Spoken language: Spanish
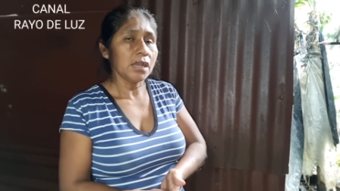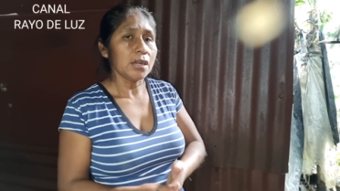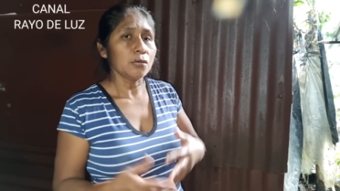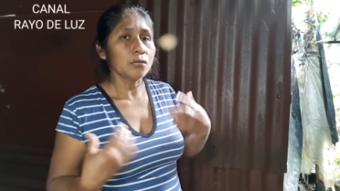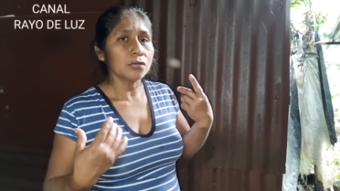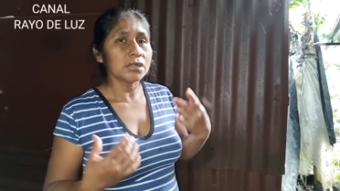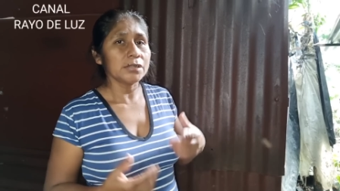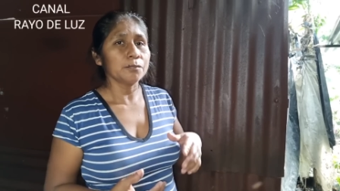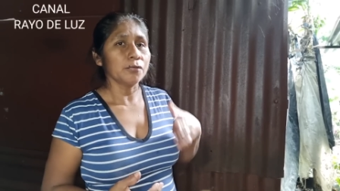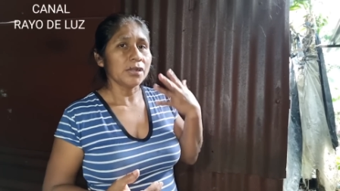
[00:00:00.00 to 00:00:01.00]
calor
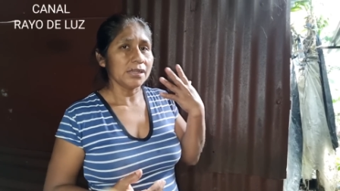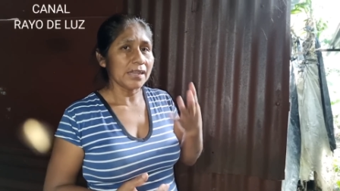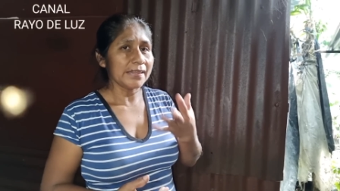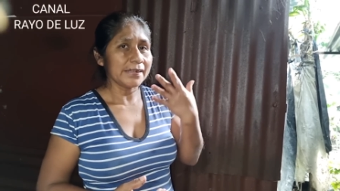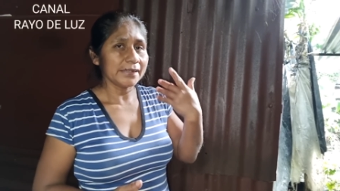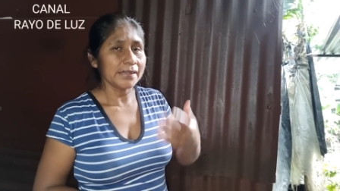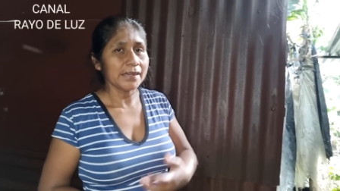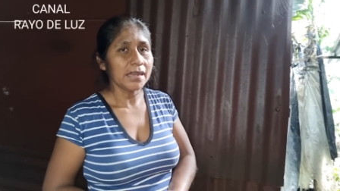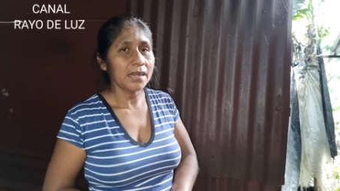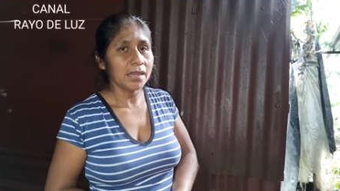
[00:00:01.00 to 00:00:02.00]
y por el aire que
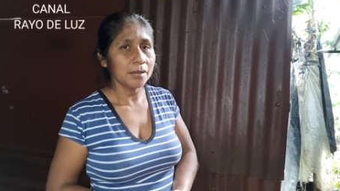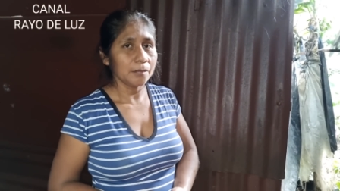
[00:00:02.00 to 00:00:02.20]
jala.